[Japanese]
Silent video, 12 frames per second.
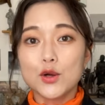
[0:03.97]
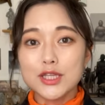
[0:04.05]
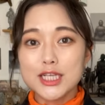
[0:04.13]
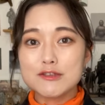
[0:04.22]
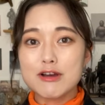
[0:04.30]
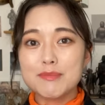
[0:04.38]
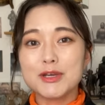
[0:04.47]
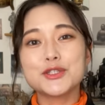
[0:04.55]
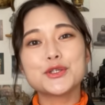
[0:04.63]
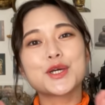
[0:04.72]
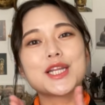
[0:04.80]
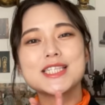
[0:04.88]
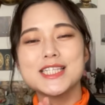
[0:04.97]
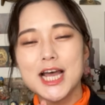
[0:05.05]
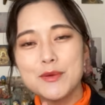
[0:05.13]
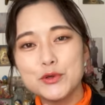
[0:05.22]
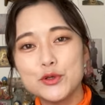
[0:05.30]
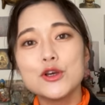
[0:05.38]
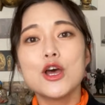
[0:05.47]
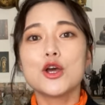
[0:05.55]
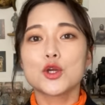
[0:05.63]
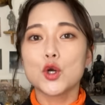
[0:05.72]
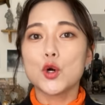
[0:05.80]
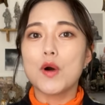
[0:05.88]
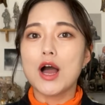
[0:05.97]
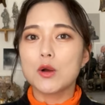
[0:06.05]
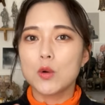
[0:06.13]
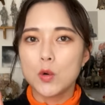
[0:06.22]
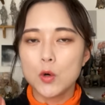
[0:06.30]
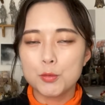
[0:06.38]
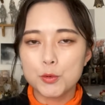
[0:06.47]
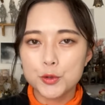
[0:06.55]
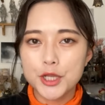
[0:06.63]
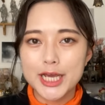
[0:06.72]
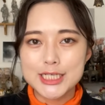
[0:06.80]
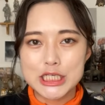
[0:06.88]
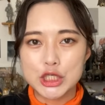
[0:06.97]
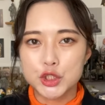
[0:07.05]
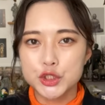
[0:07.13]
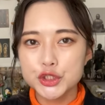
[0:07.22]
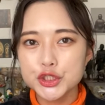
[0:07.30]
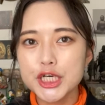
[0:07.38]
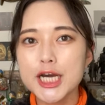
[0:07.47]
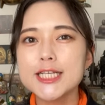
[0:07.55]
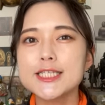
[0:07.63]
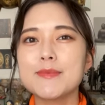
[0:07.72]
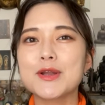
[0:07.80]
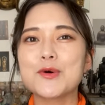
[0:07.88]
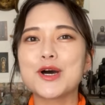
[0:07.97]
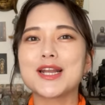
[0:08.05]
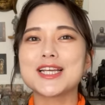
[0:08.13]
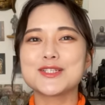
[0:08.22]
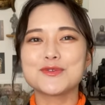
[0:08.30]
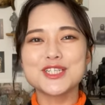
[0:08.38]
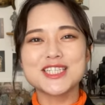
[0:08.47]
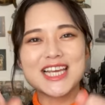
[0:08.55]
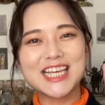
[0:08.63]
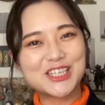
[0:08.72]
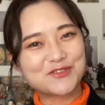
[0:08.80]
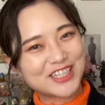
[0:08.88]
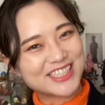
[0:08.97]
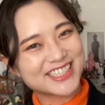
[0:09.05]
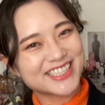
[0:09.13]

こんにちはみほとけですナム今日は弘法大師空海様のお話をしていきます